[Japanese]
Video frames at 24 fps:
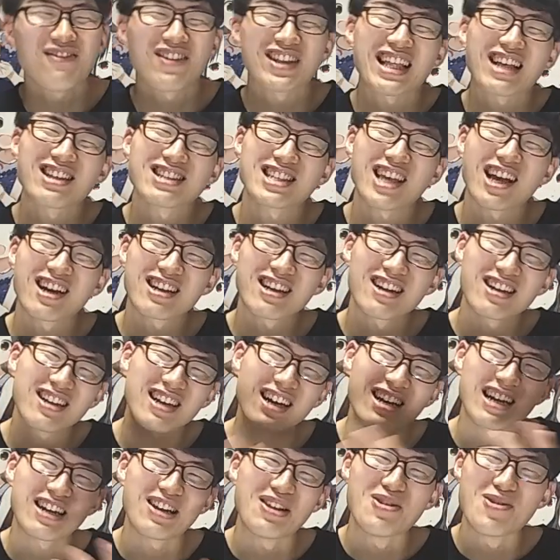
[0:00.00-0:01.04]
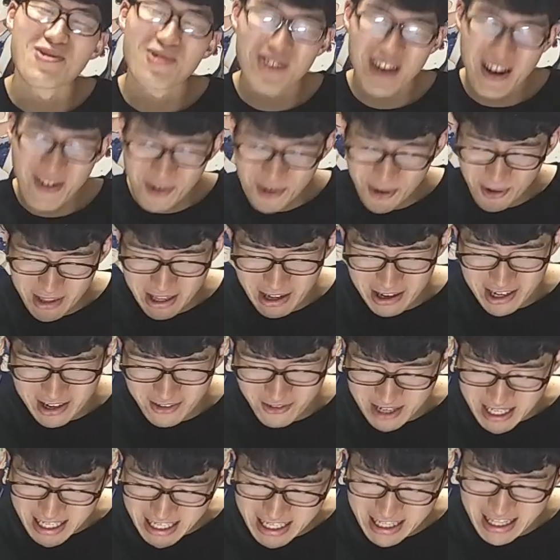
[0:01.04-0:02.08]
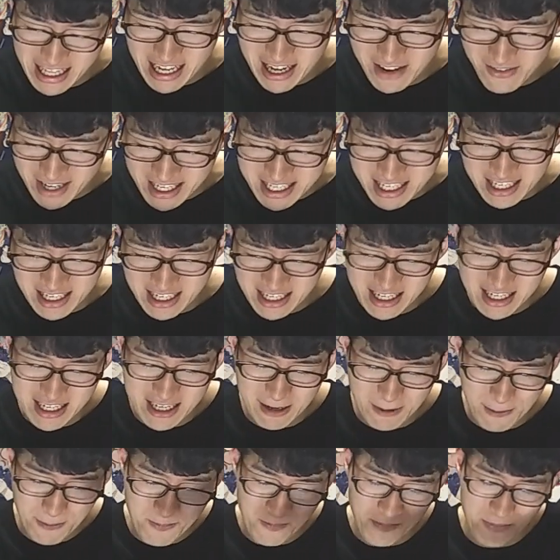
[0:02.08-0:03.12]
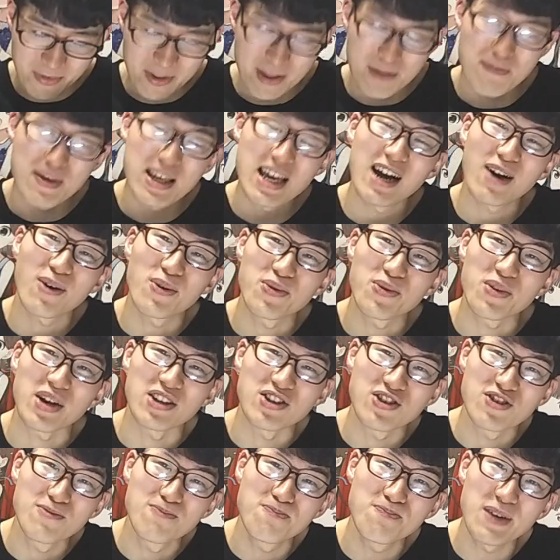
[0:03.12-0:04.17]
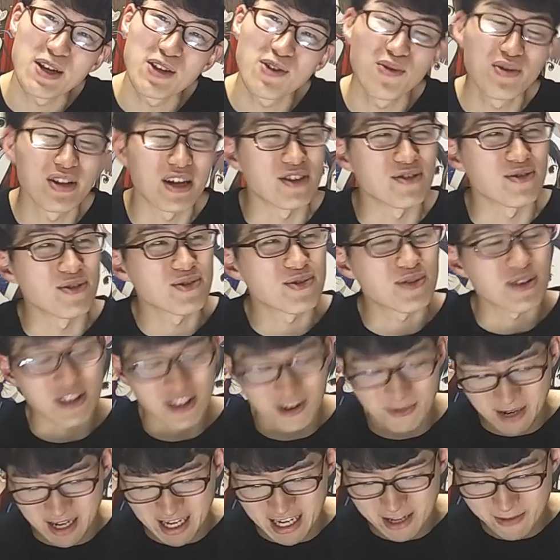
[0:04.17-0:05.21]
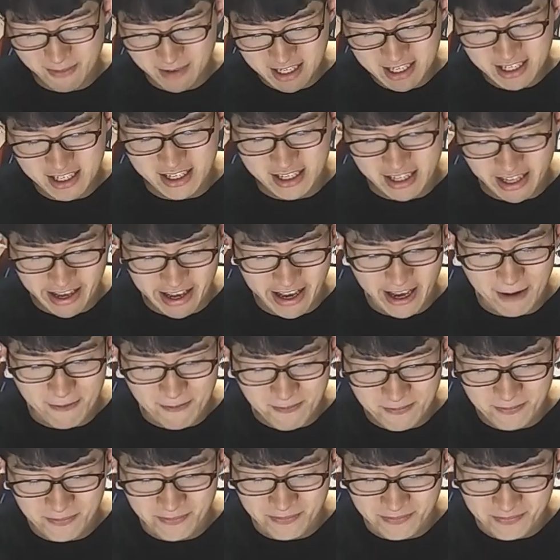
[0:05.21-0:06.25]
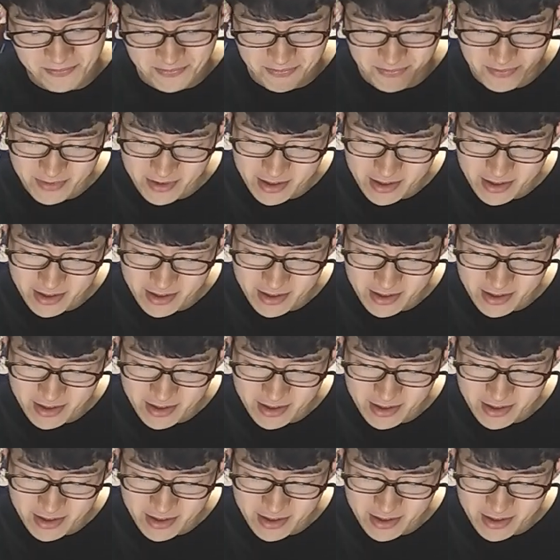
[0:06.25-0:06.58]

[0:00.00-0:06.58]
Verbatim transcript: また三角関係の行方もどうなるかも気になりますし、うん、宮子とか順平どうなるのというのもありますしね、うん。